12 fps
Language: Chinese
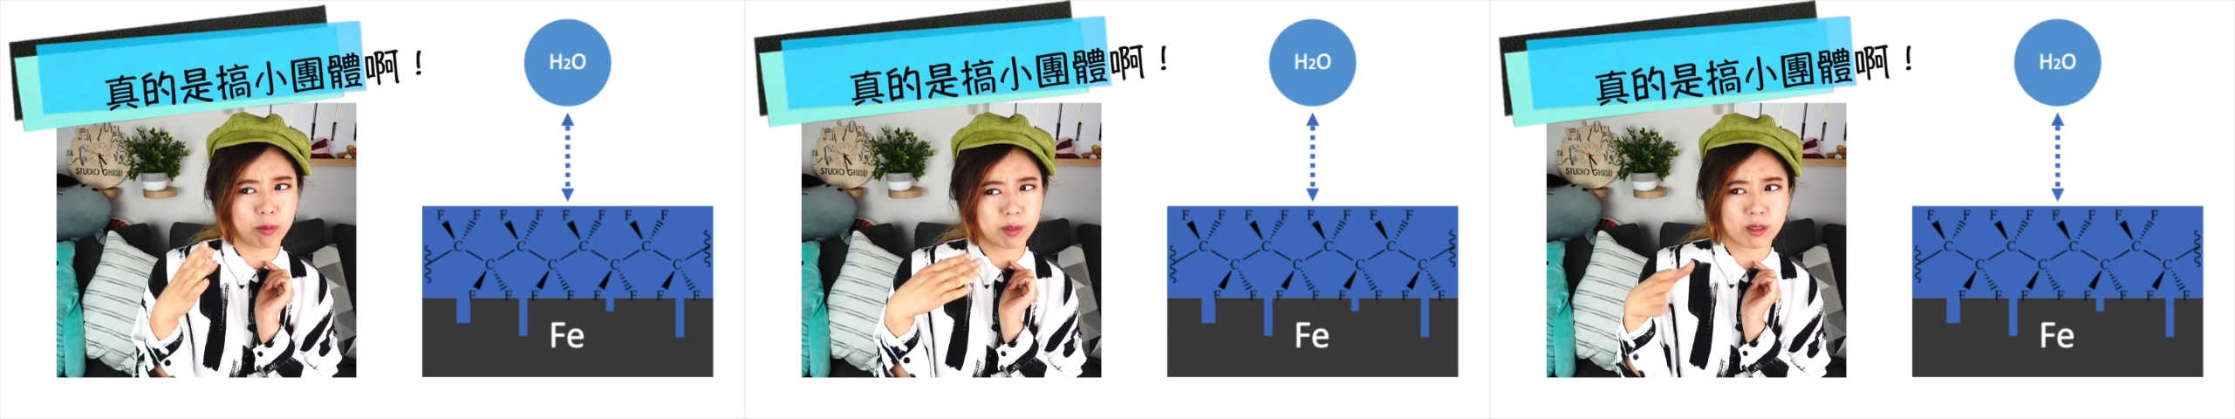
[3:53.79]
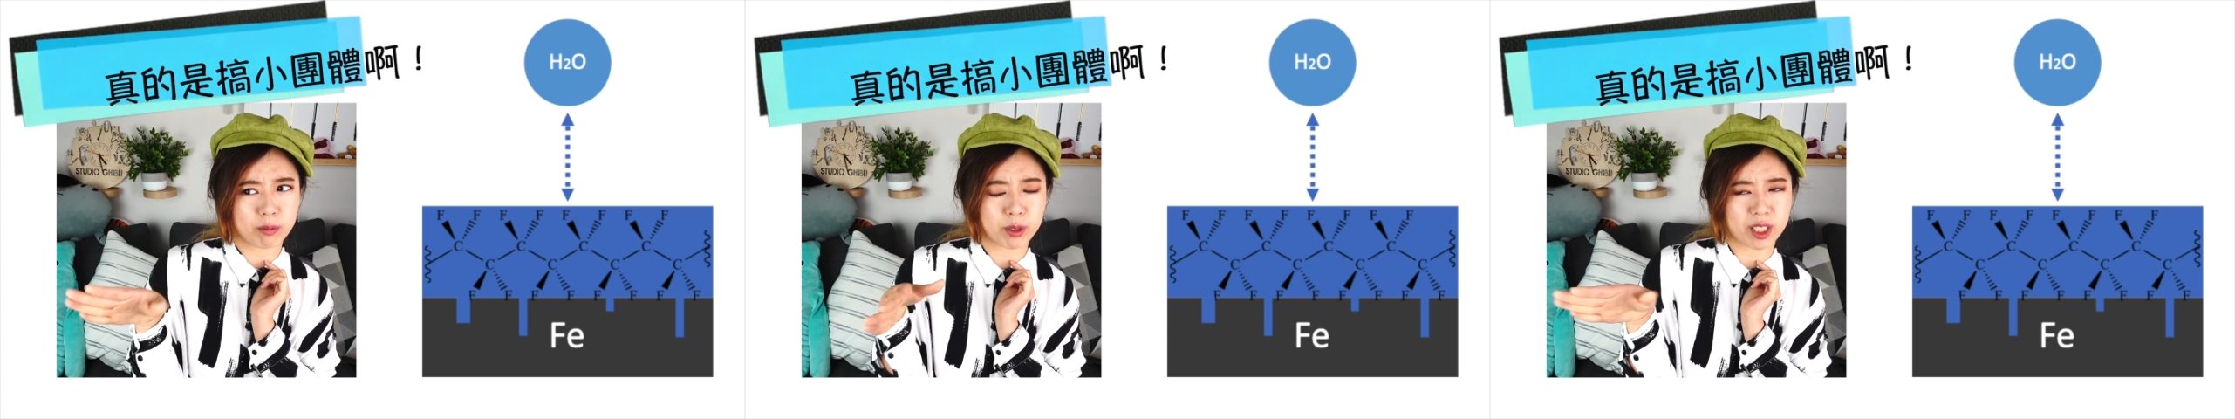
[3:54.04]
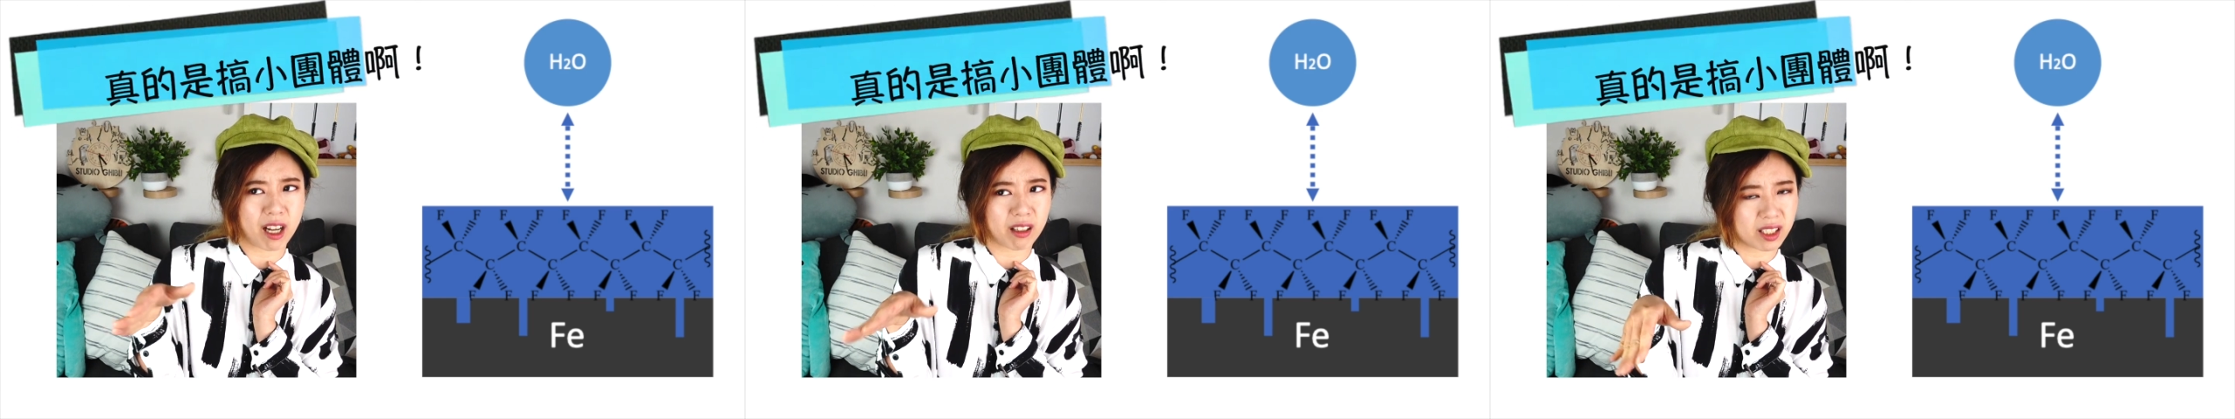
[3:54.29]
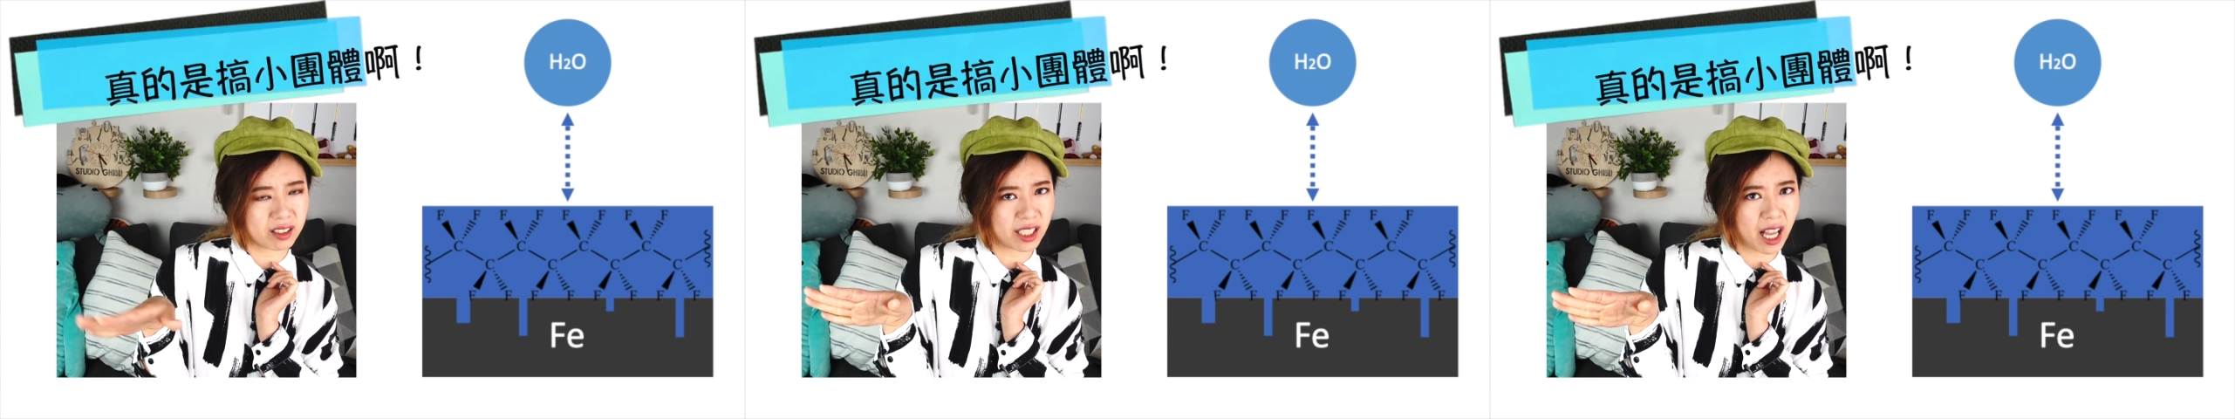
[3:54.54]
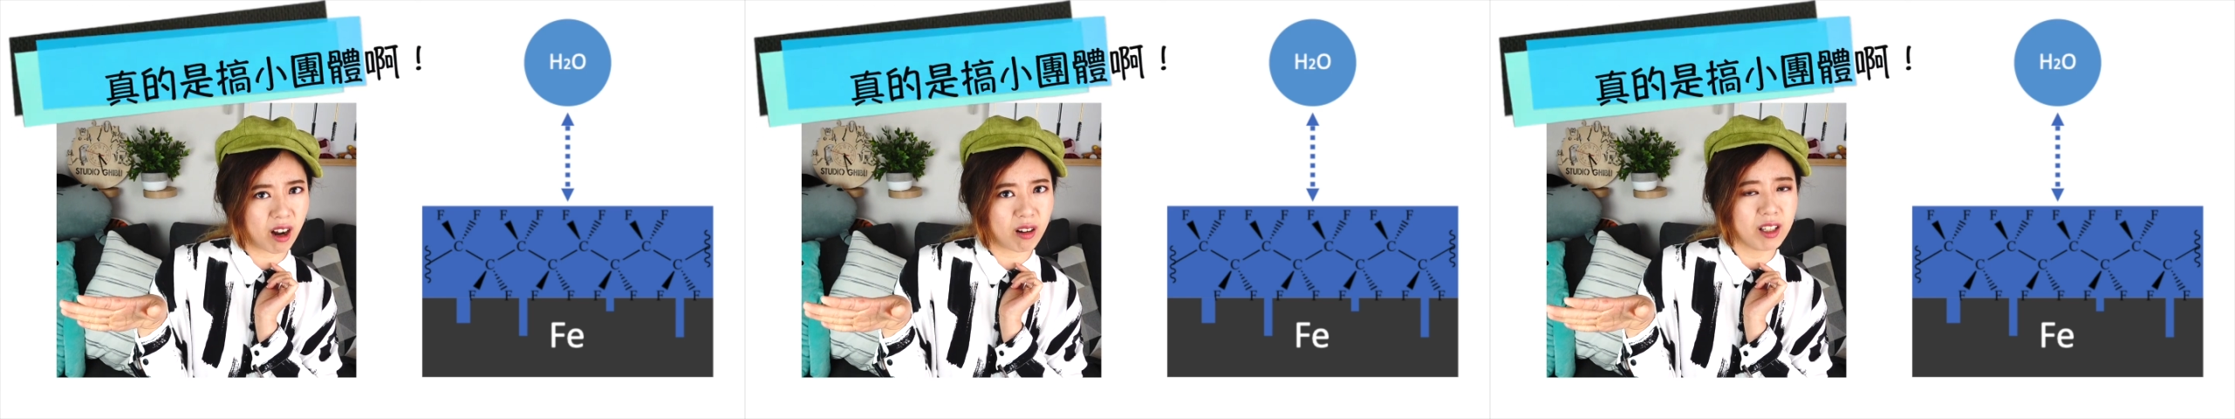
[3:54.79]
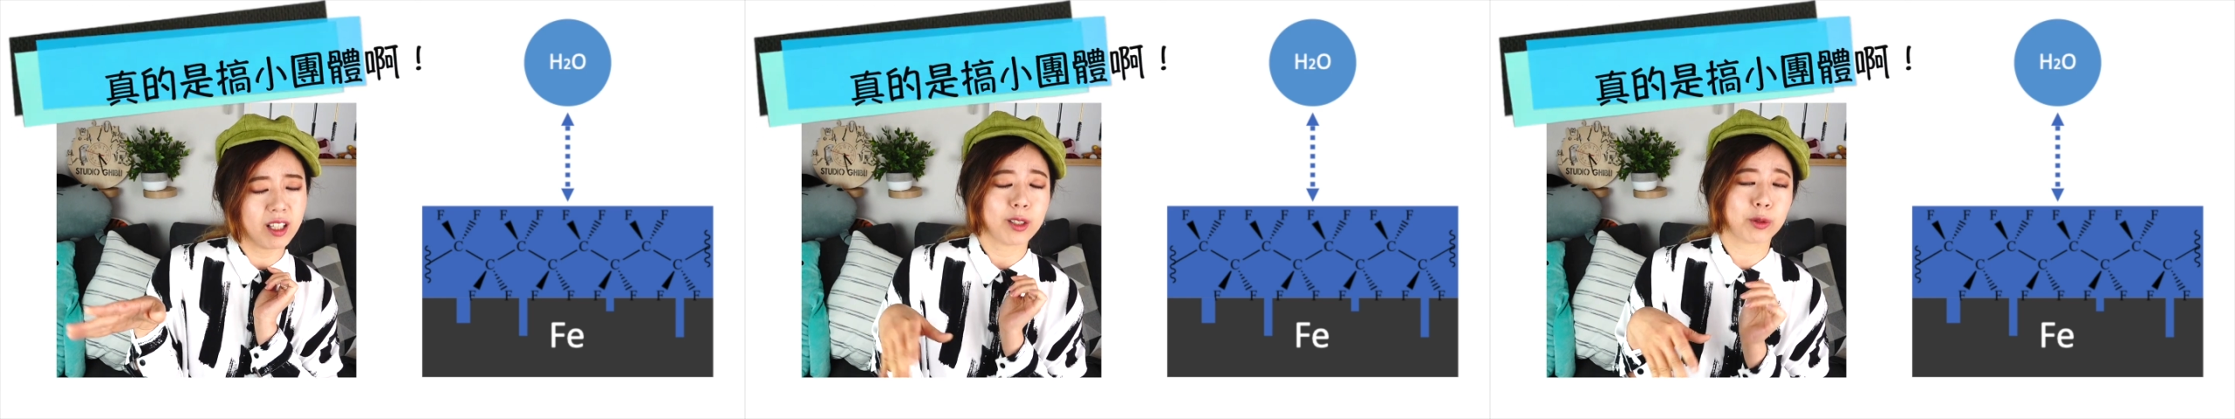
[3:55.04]
我们根本不想要跟你
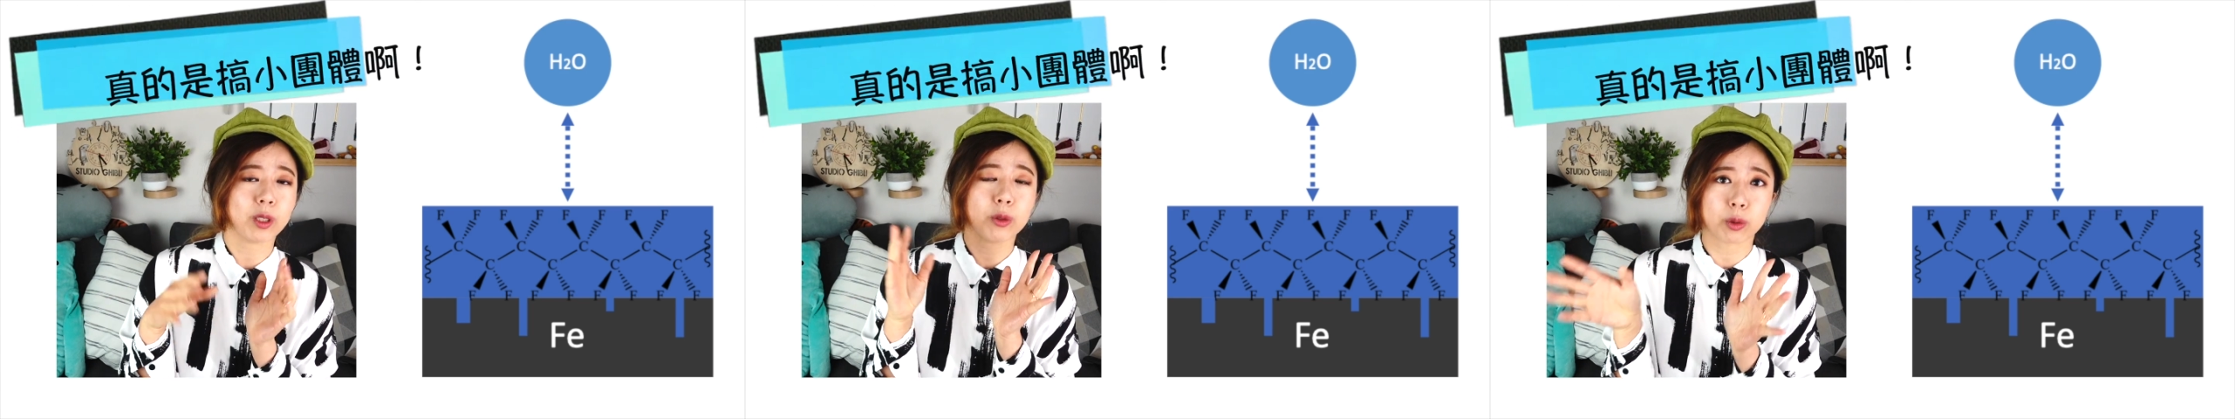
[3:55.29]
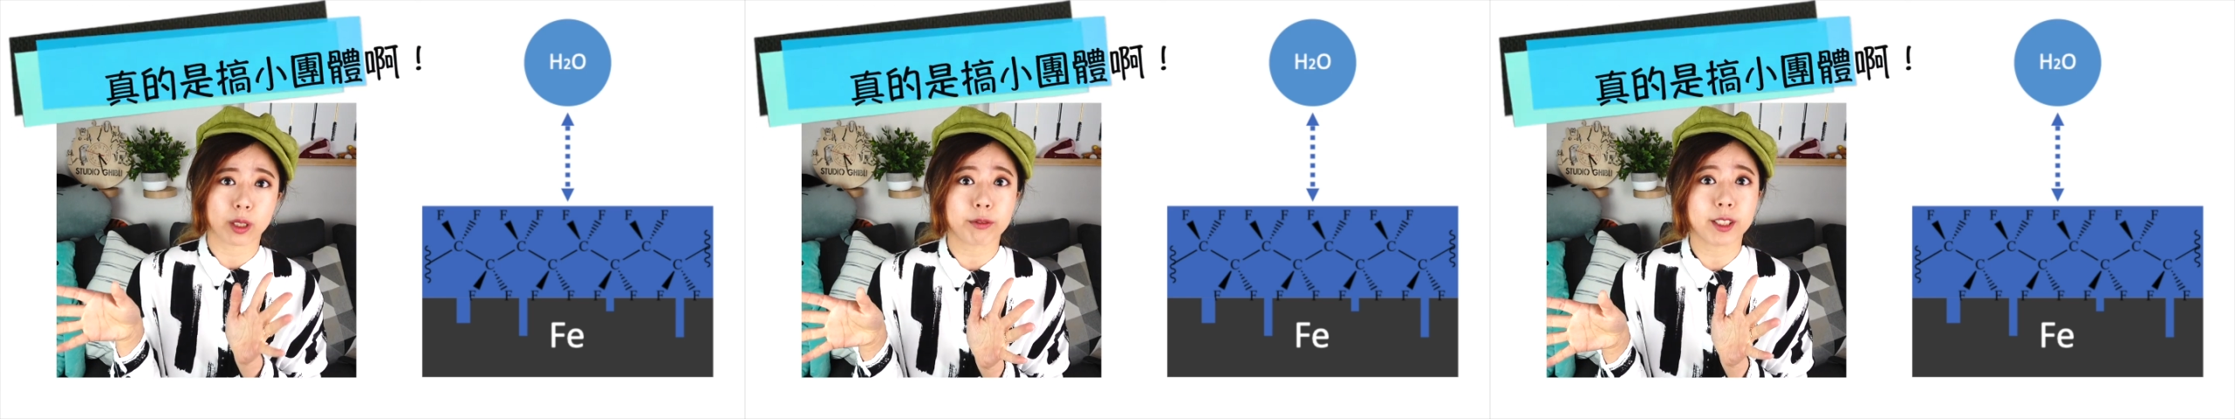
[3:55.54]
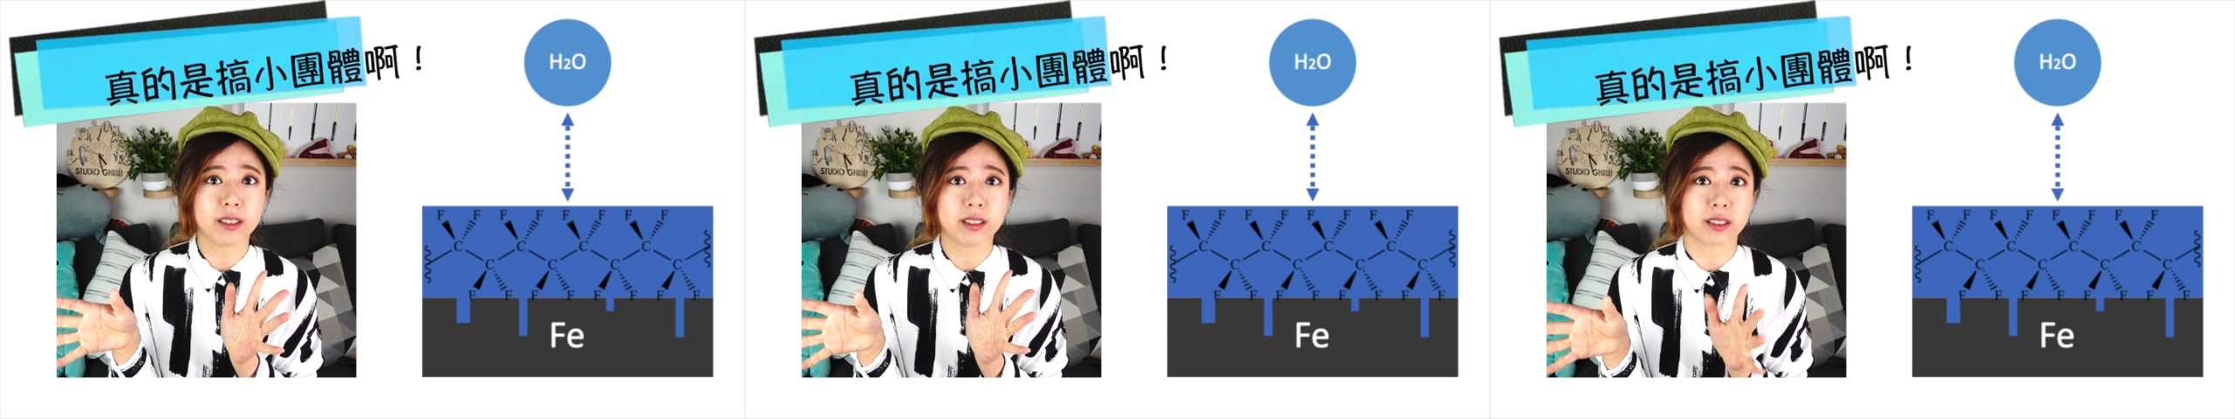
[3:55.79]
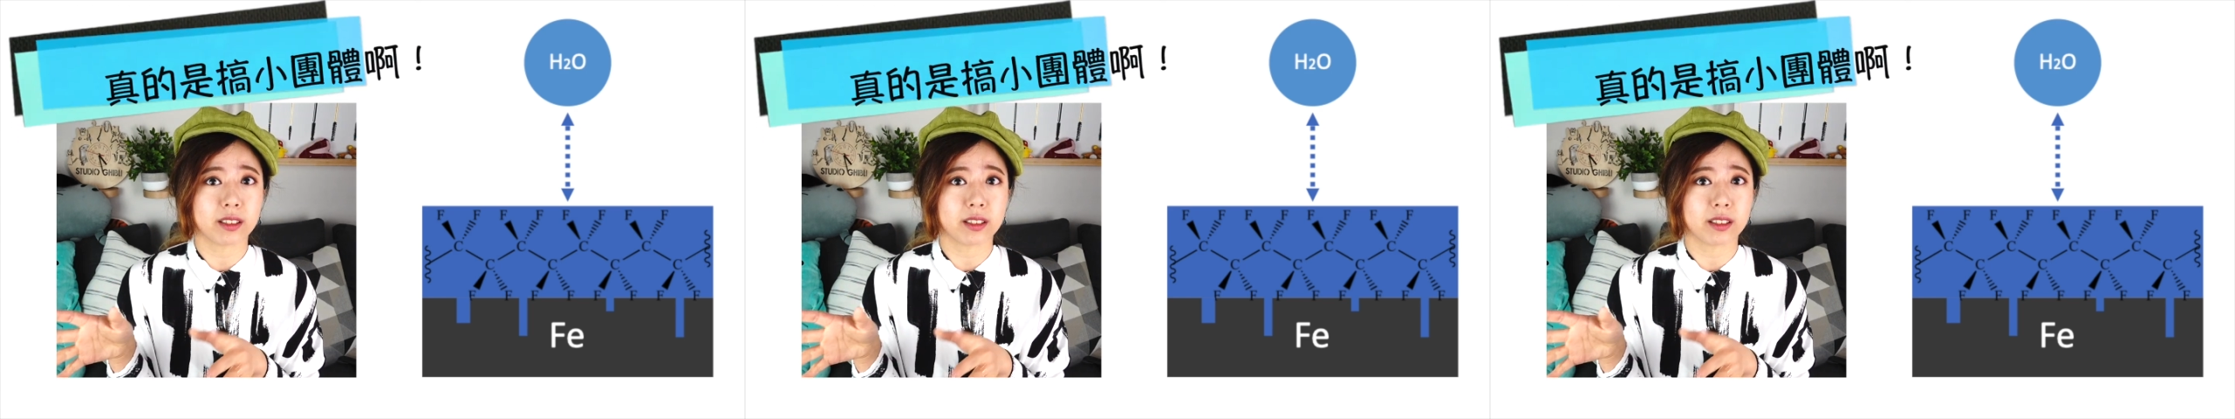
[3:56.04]
好。”所以水分子